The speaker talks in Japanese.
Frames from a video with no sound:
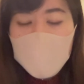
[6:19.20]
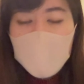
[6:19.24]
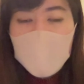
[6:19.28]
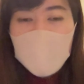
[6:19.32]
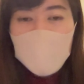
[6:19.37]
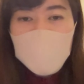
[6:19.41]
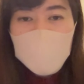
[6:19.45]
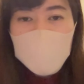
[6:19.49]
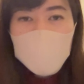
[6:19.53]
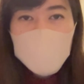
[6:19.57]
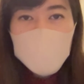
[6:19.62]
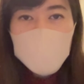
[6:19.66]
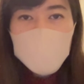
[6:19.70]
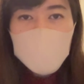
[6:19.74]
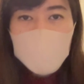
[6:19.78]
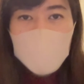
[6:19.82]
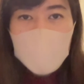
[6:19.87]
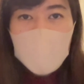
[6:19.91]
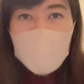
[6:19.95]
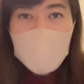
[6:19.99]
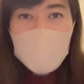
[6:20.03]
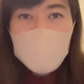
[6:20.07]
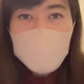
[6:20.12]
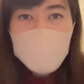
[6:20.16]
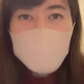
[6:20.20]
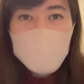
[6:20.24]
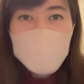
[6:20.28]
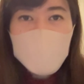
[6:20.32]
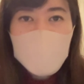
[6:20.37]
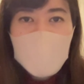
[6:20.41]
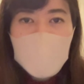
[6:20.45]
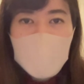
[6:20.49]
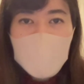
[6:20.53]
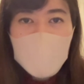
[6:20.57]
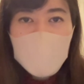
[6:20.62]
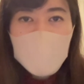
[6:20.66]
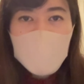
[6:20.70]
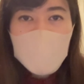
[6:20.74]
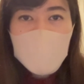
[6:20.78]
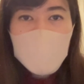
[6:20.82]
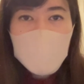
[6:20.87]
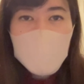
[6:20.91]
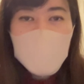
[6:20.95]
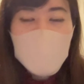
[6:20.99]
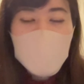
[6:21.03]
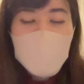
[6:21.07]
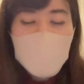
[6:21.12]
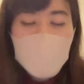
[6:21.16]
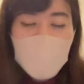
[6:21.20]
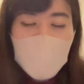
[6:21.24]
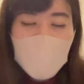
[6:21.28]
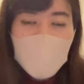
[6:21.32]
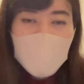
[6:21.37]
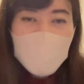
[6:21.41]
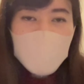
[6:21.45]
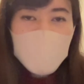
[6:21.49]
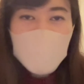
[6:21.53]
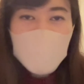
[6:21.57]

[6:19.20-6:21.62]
ペアルームは課金して